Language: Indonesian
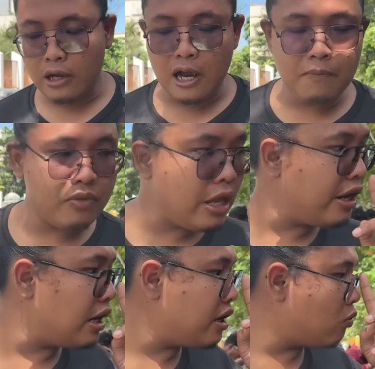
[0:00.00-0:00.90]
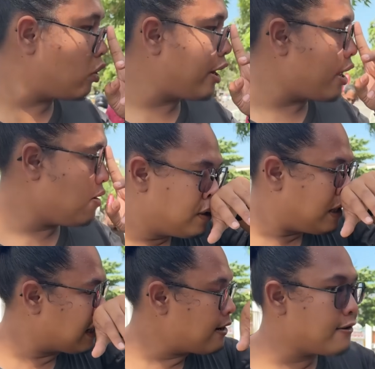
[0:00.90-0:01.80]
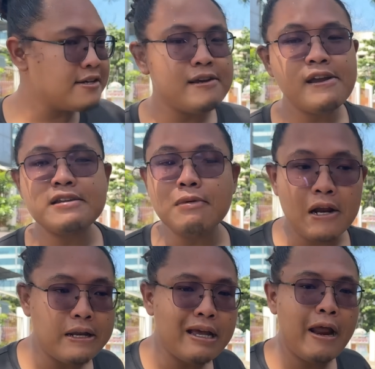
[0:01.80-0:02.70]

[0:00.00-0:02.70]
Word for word: ikan ini ikannya kurang ya ikan aku kasih 9 aja